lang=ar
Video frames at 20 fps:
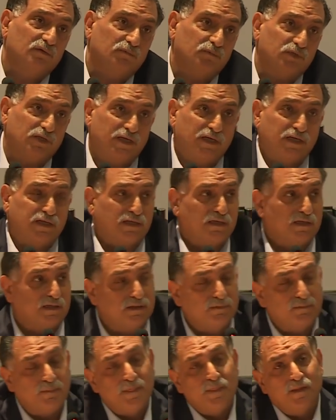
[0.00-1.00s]
المداخلة
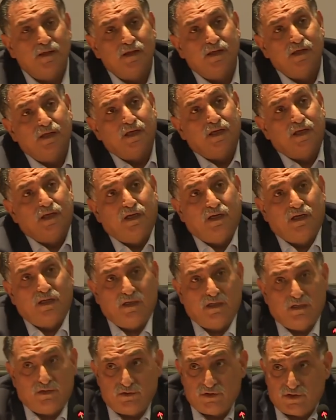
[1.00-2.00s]

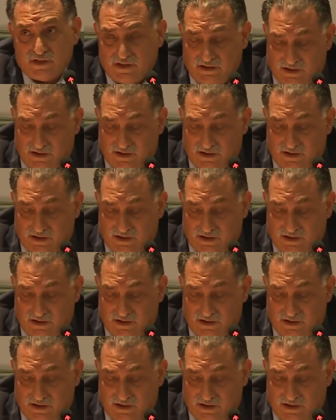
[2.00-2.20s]
الجزء